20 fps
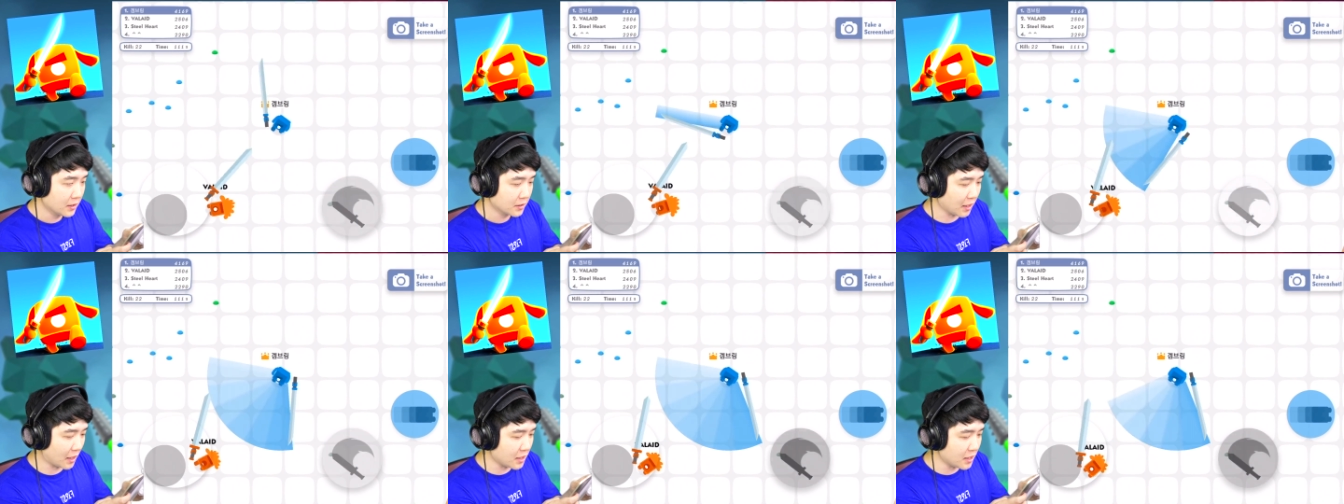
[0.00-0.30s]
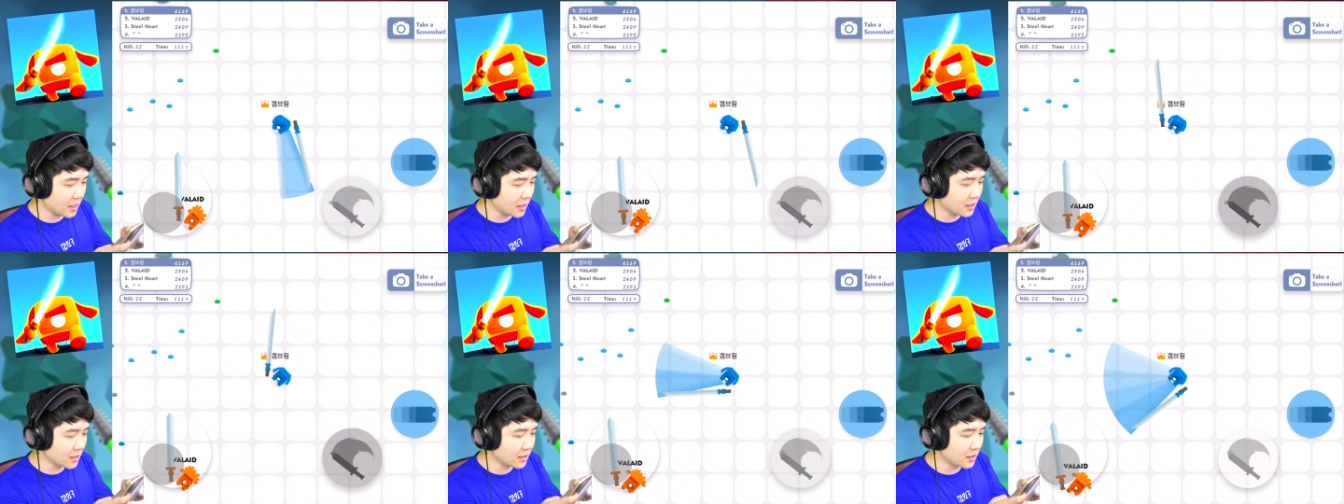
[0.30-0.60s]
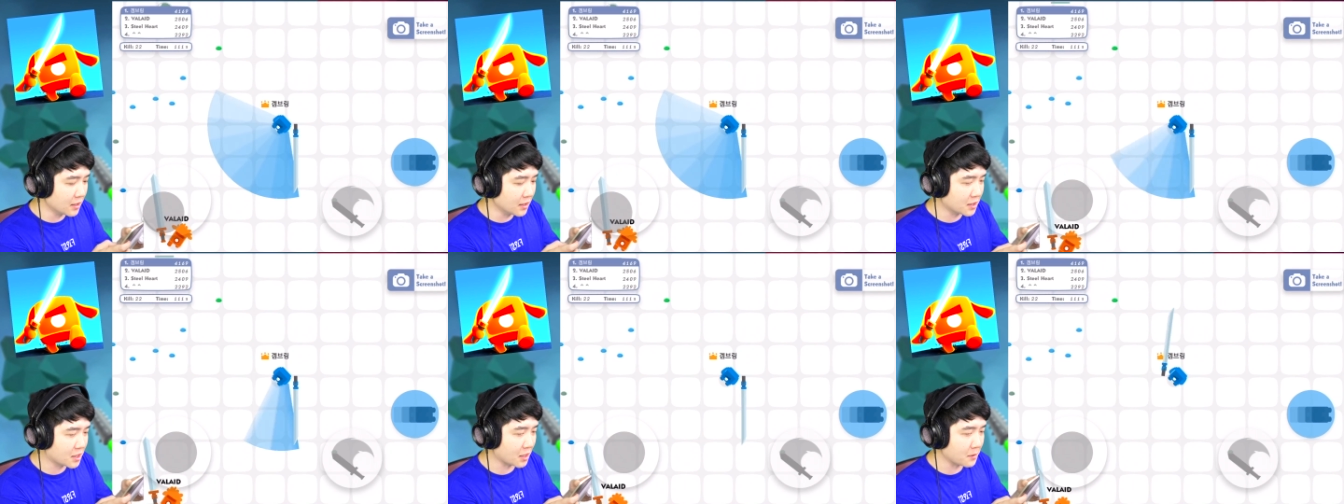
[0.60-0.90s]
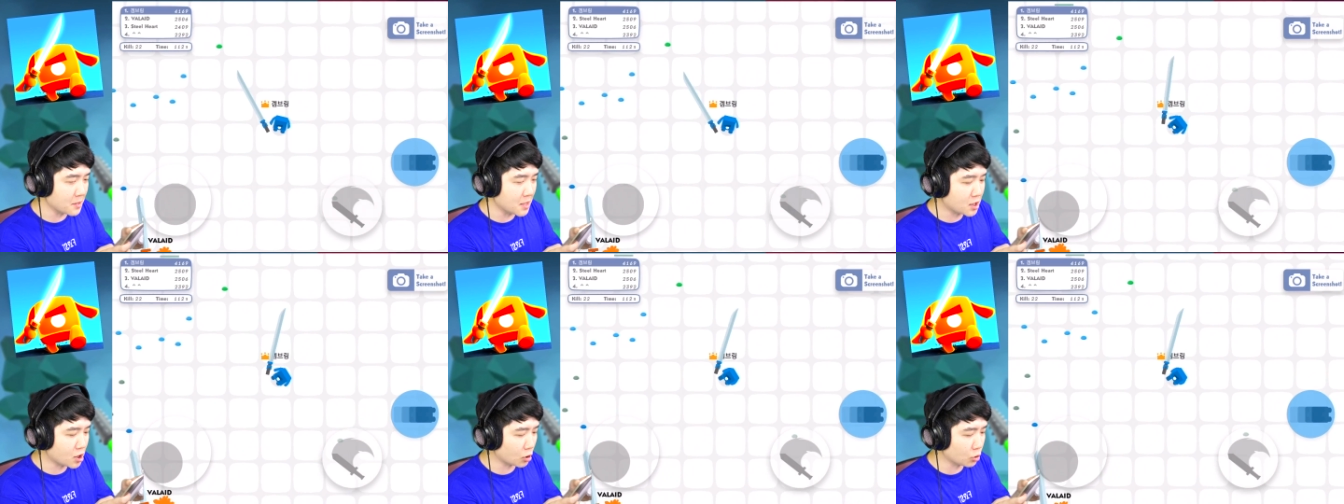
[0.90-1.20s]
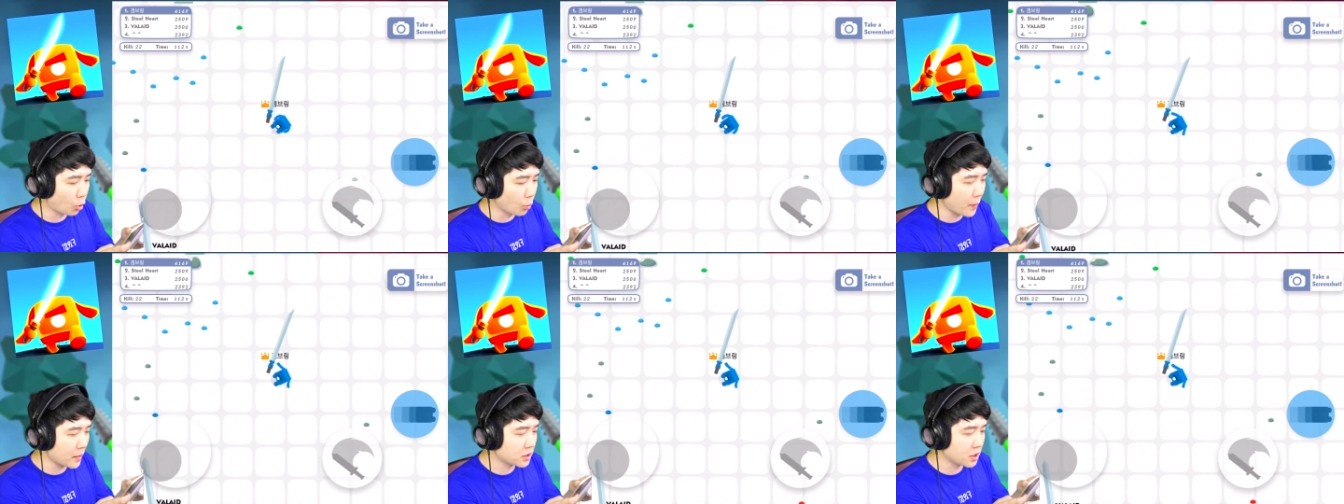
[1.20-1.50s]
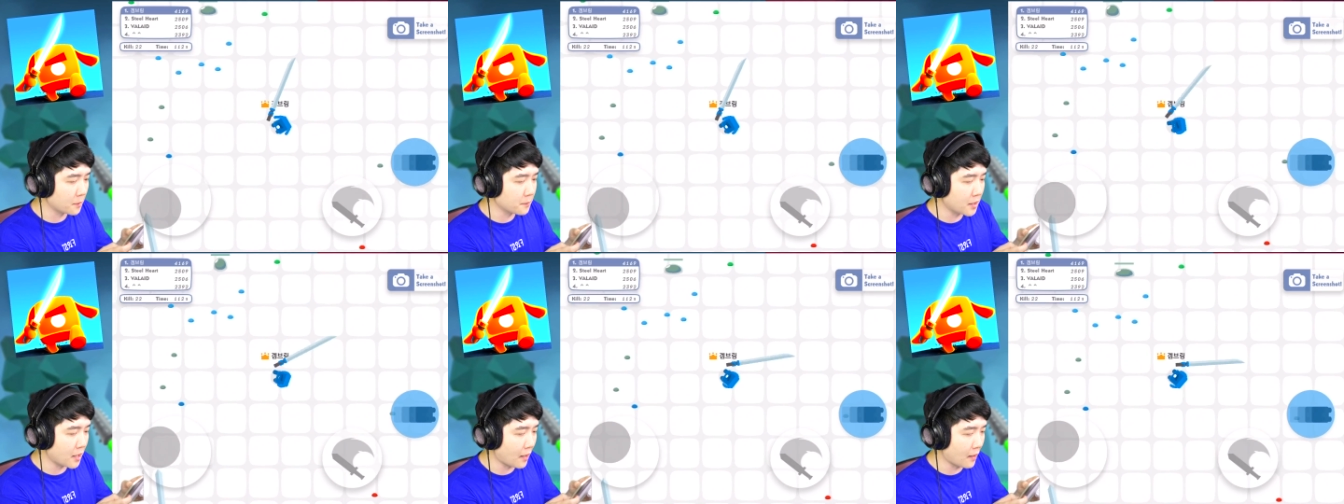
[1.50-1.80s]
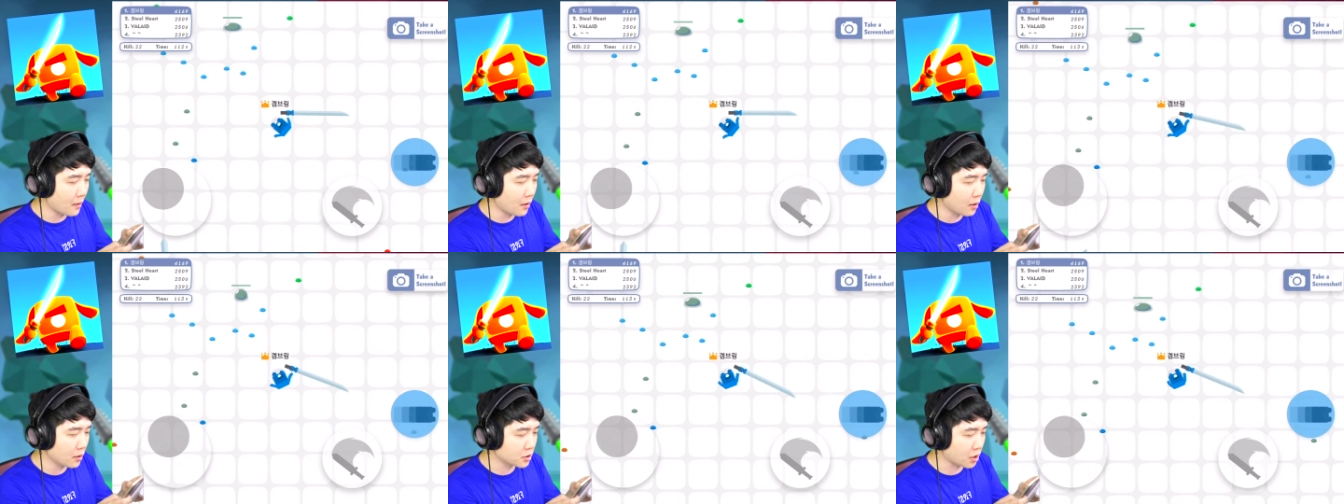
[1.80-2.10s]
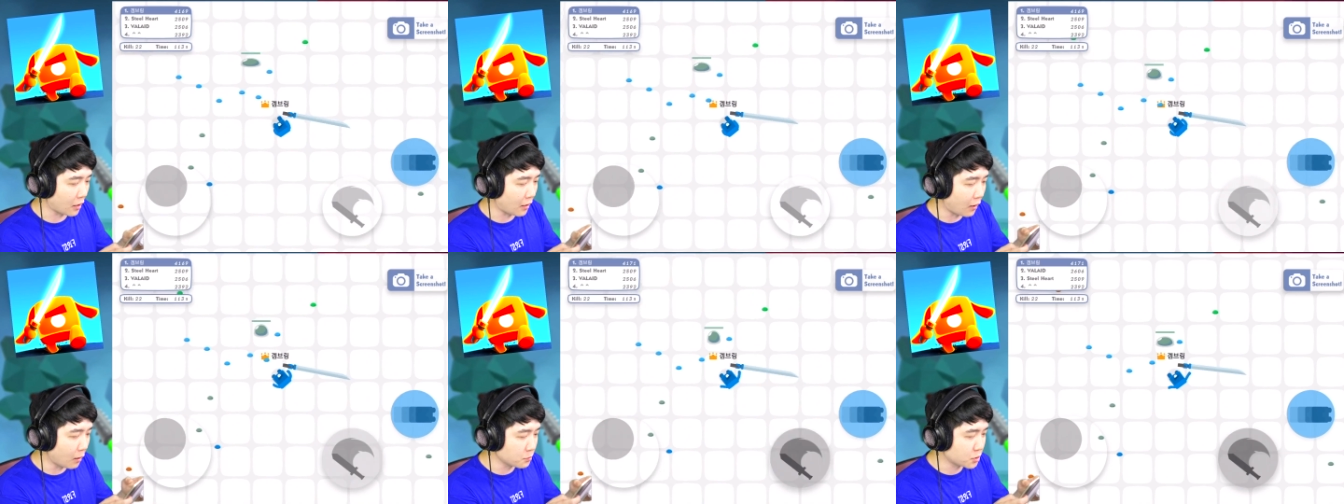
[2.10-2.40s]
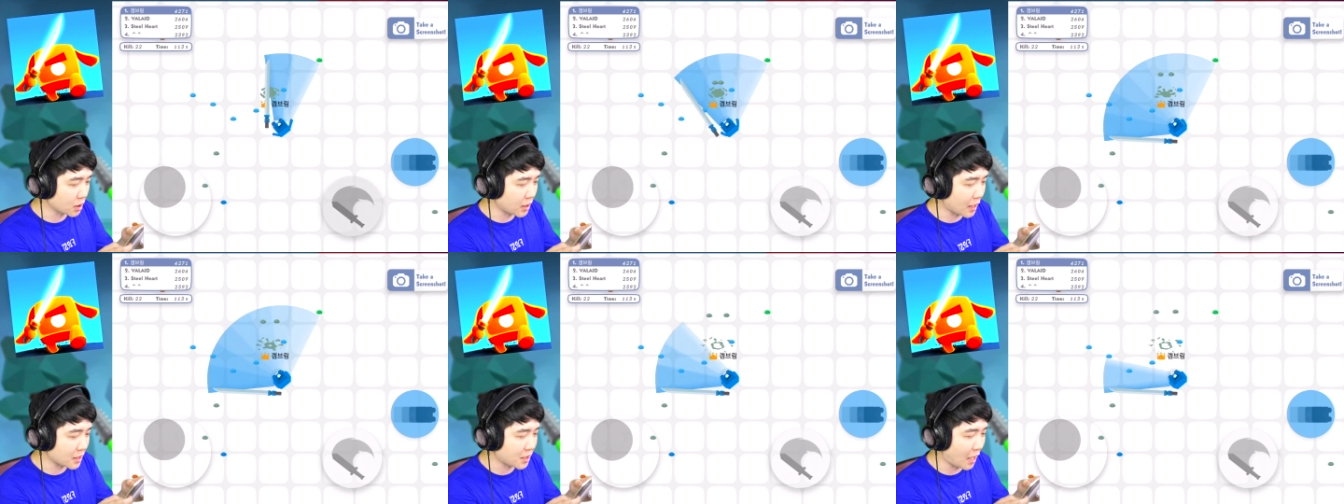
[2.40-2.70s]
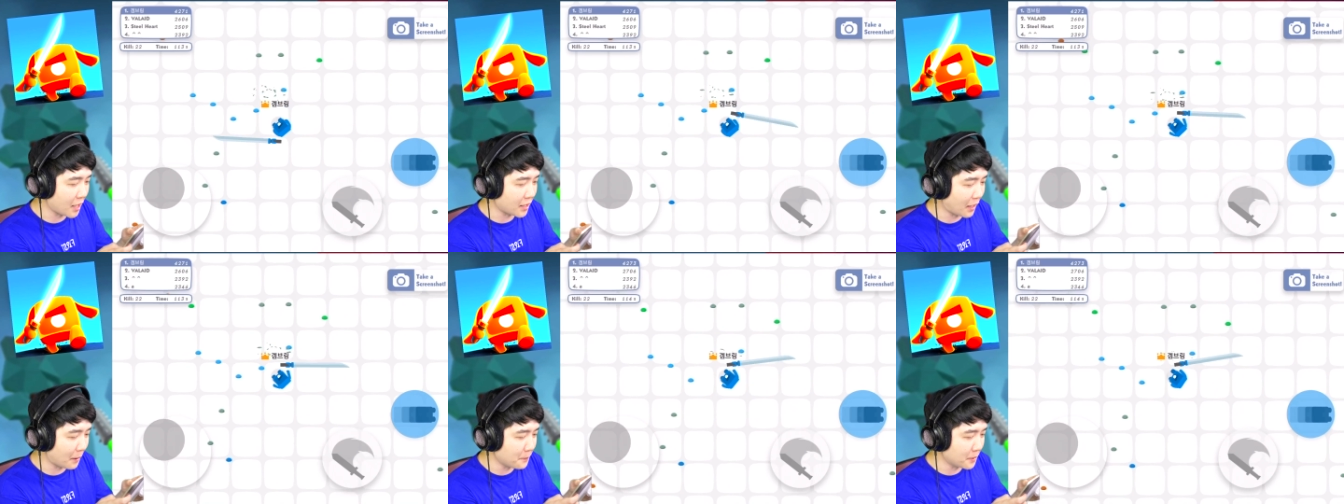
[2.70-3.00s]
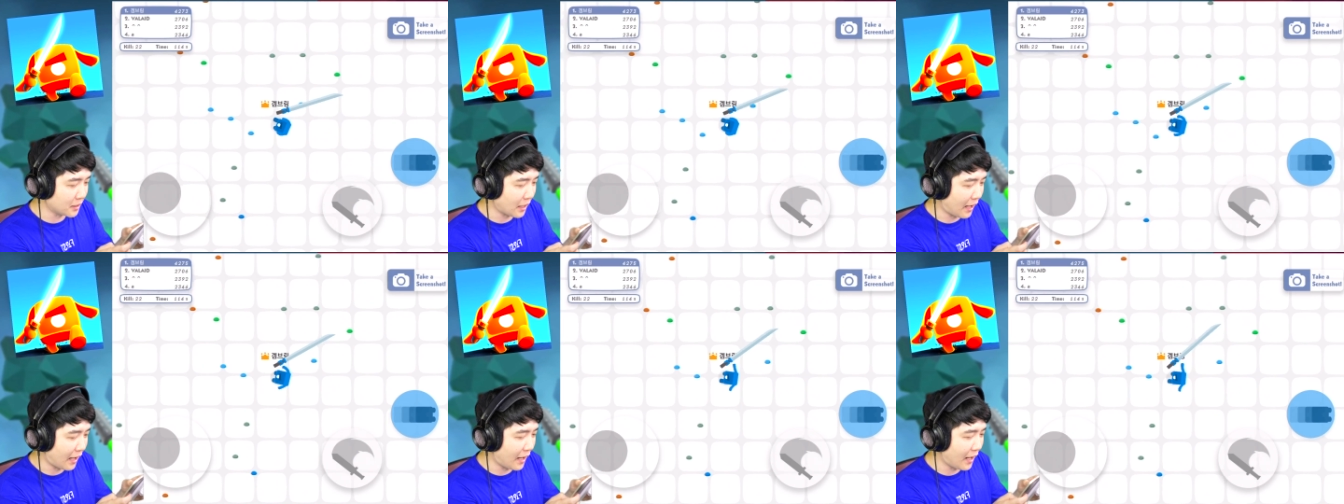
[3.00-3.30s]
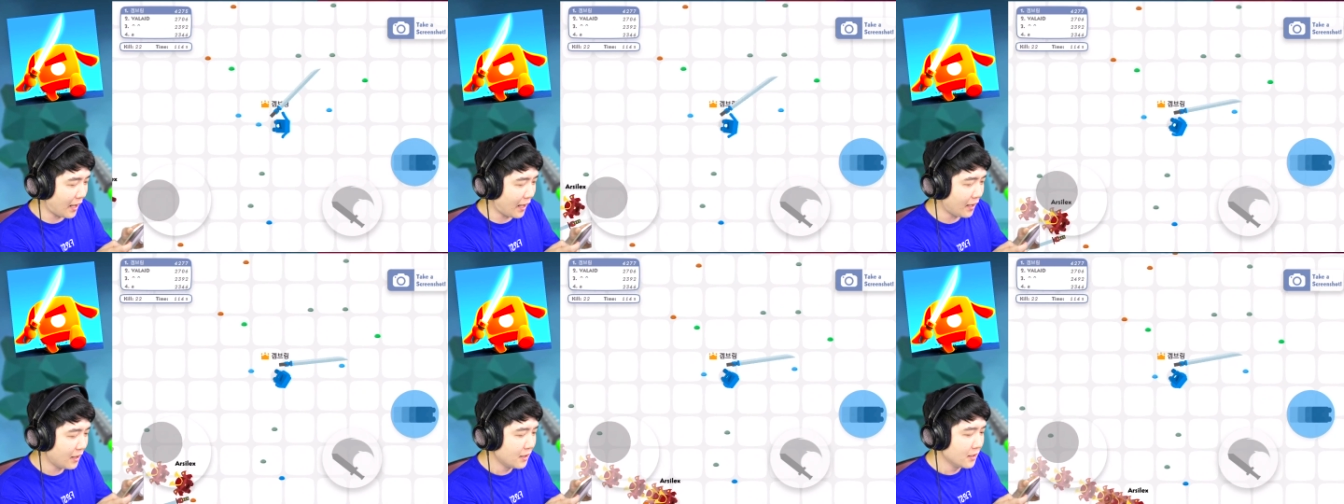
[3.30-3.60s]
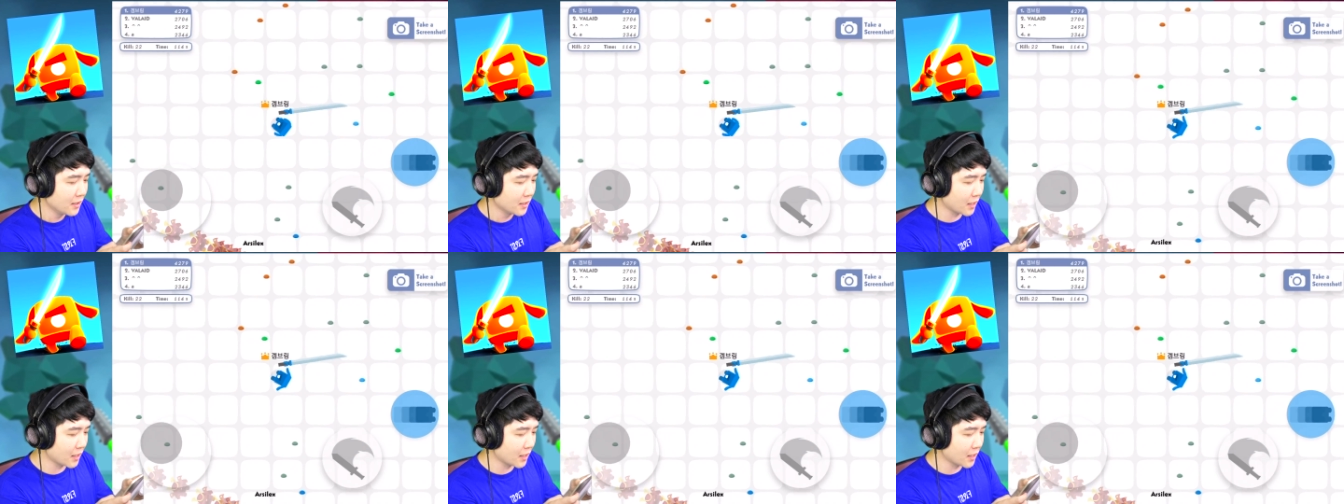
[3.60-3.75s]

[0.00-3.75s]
자 2등은 지금 2500점이에요 저랑 엄청나게 차이 납니다.